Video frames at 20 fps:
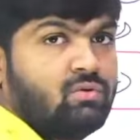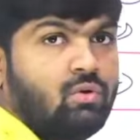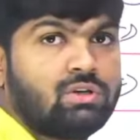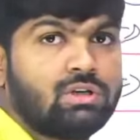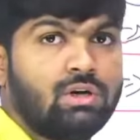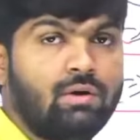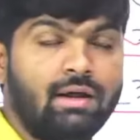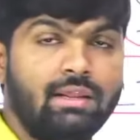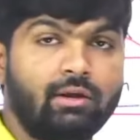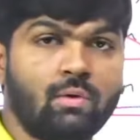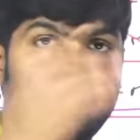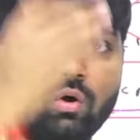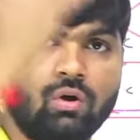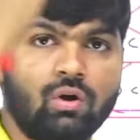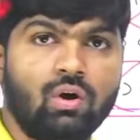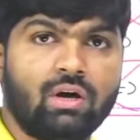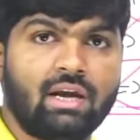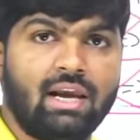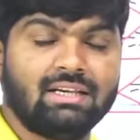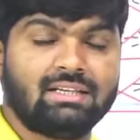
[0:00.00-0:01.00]
తీసుకొచ్చినావు అది
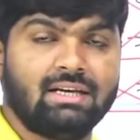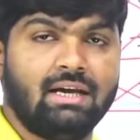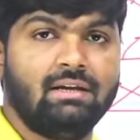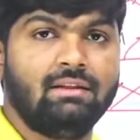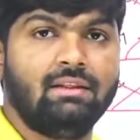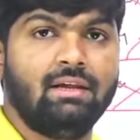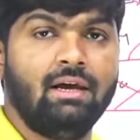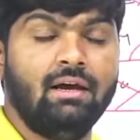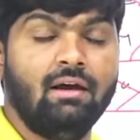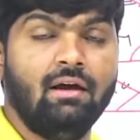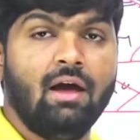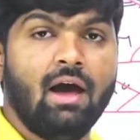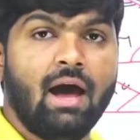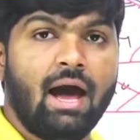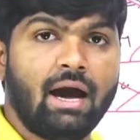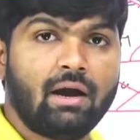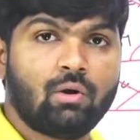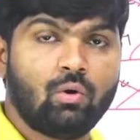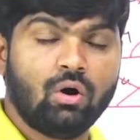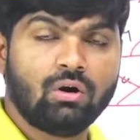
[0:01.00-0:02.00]
కోర్టులో కేసు అయింది
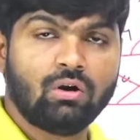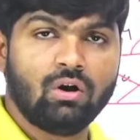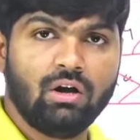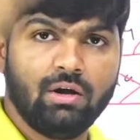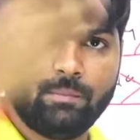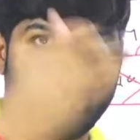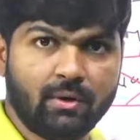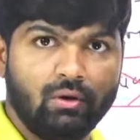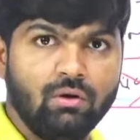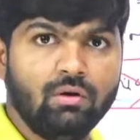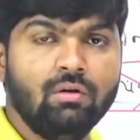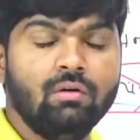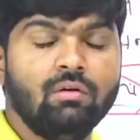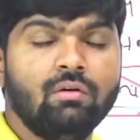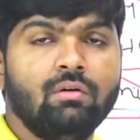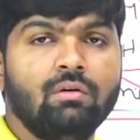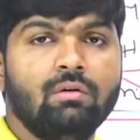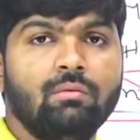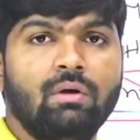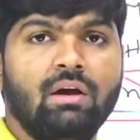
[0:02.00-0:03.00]
ఆ కోర్టులో ఇప్పుడు
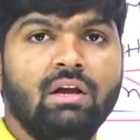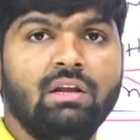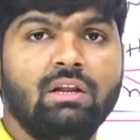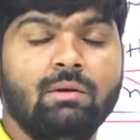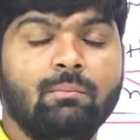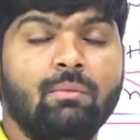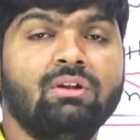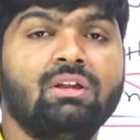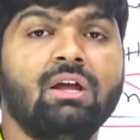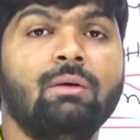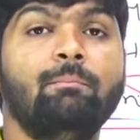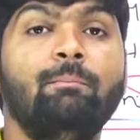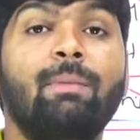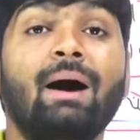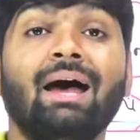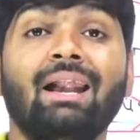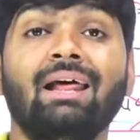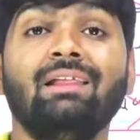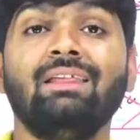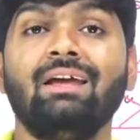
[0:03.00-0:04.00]
పోయింది మొత్తం
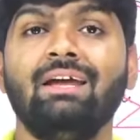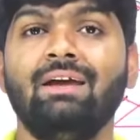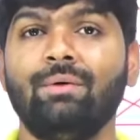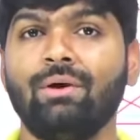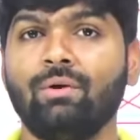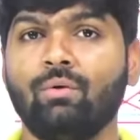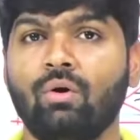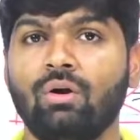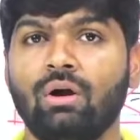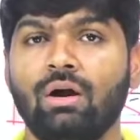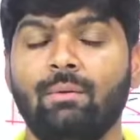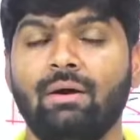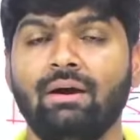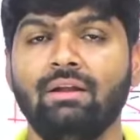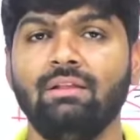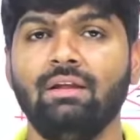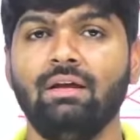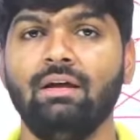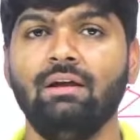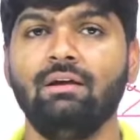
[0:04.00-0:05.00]
బాలంతా ఎవరు కోర్టులో
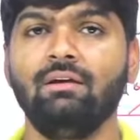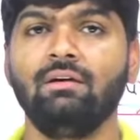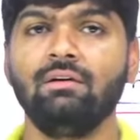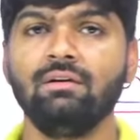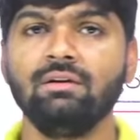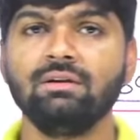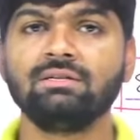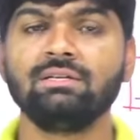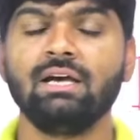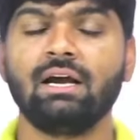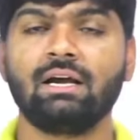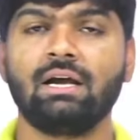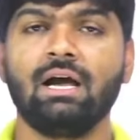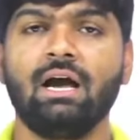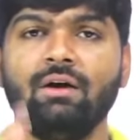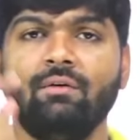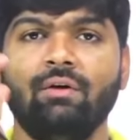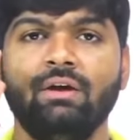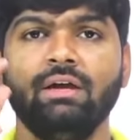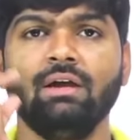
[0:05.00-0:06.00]
పడింది
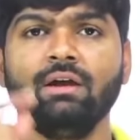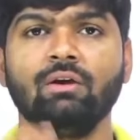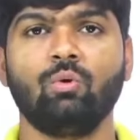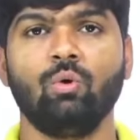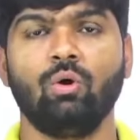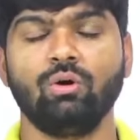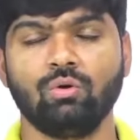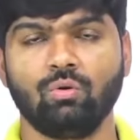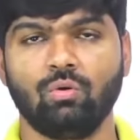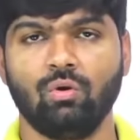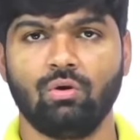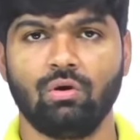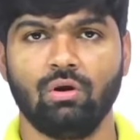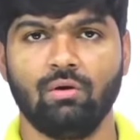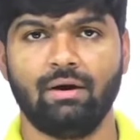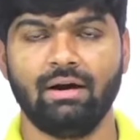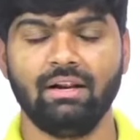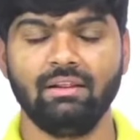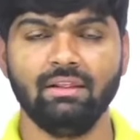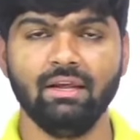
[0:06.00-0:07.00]
చక్కగా పోయి కోర్టు
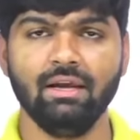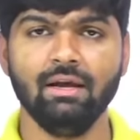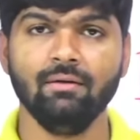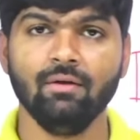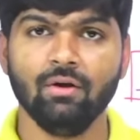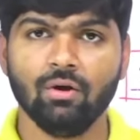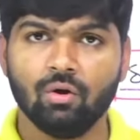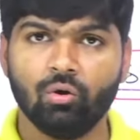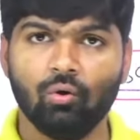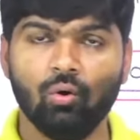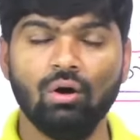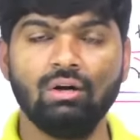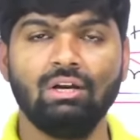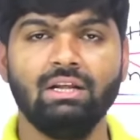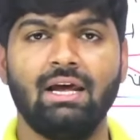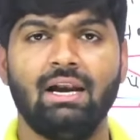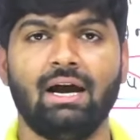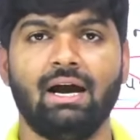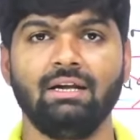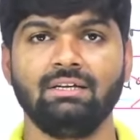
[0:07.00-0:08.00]
కోర్టులో పడింది
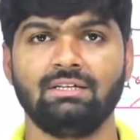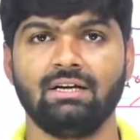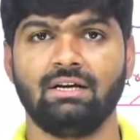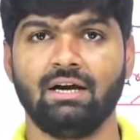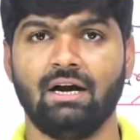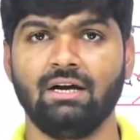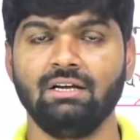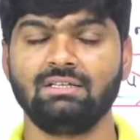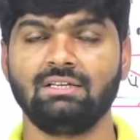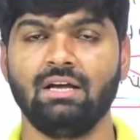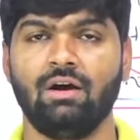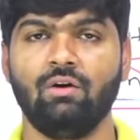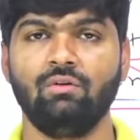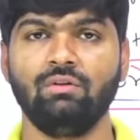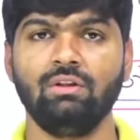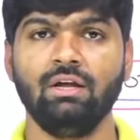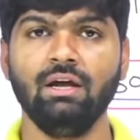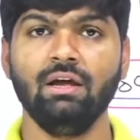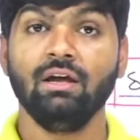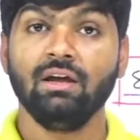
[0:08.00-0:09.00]
కోర్టు ఇలా ఆడించినట్టు ఆడిస్తూ
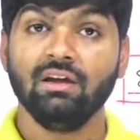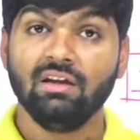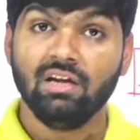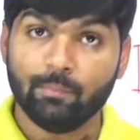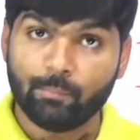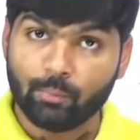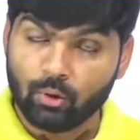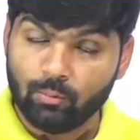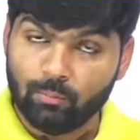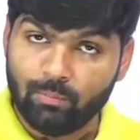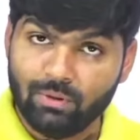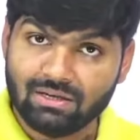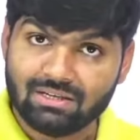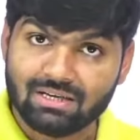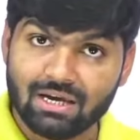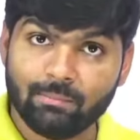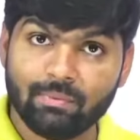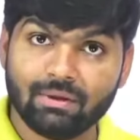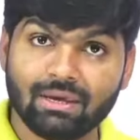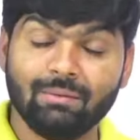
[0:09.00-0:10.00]
ఉంది ఇప్పుడు
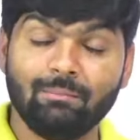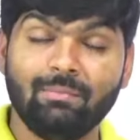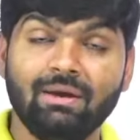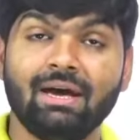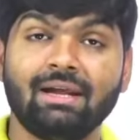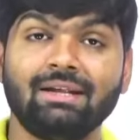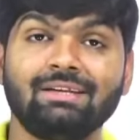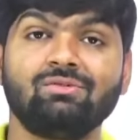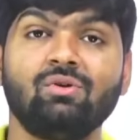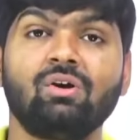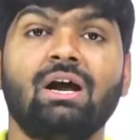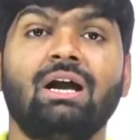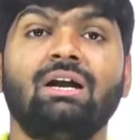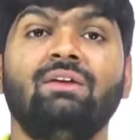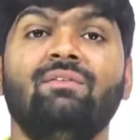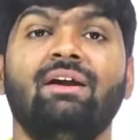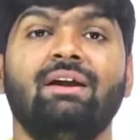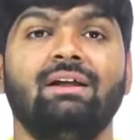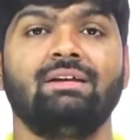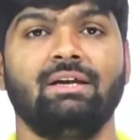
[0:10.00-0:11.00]
బీజేపీకి బీఆర్ఎస్కి ఒక
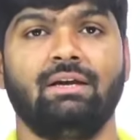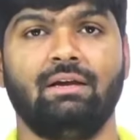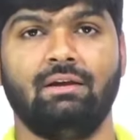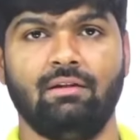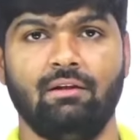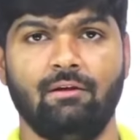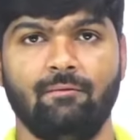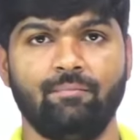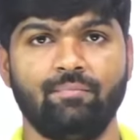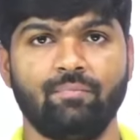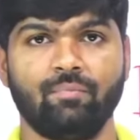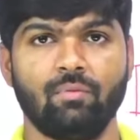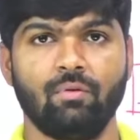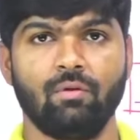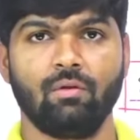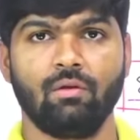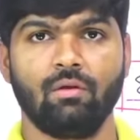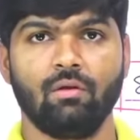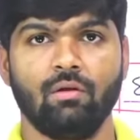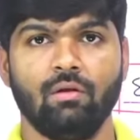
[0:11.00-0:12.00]
అడ్వాంటేజ్ అయ్యింది
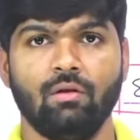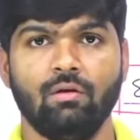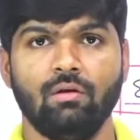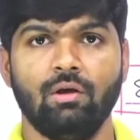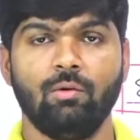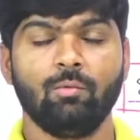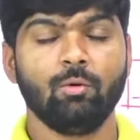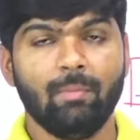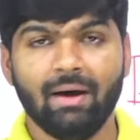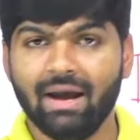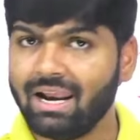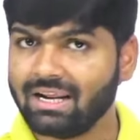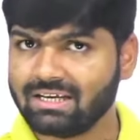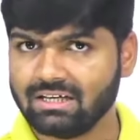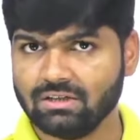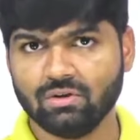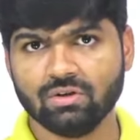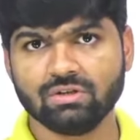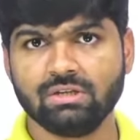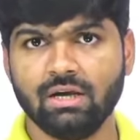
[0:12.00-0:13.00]
ఇప్పుడు బై
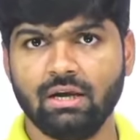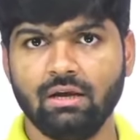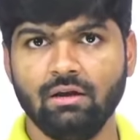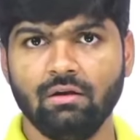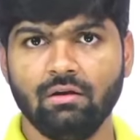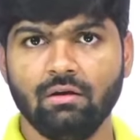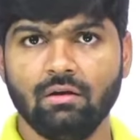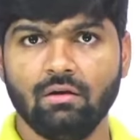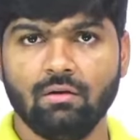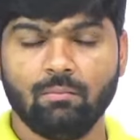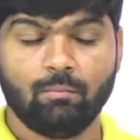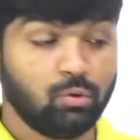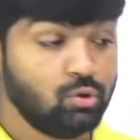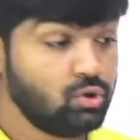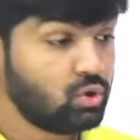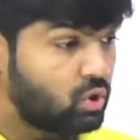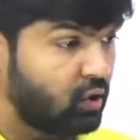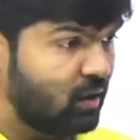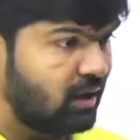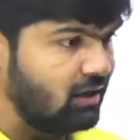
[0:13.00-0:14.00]
ఎలక్షన్స్ వస్తాయి
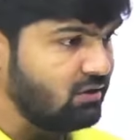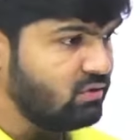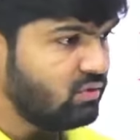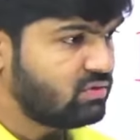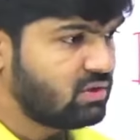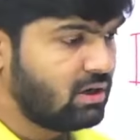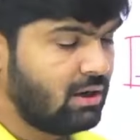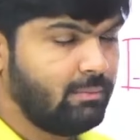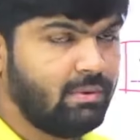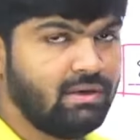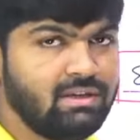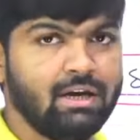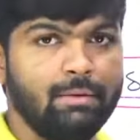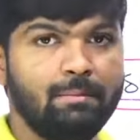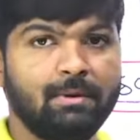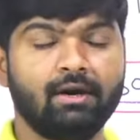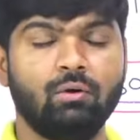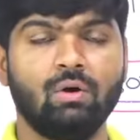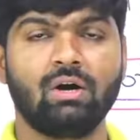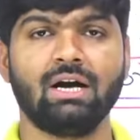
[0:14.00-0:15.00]
పుంజుకోవాలని చూస్తున్న
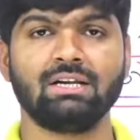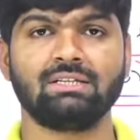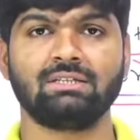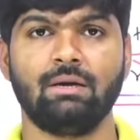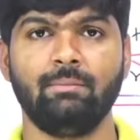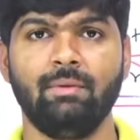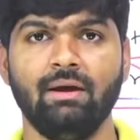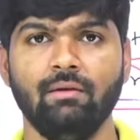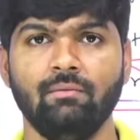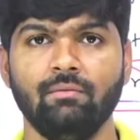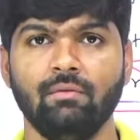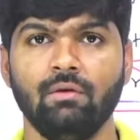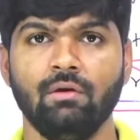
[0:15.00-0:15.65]
బీజేపీకి ఒక అస్త్రమే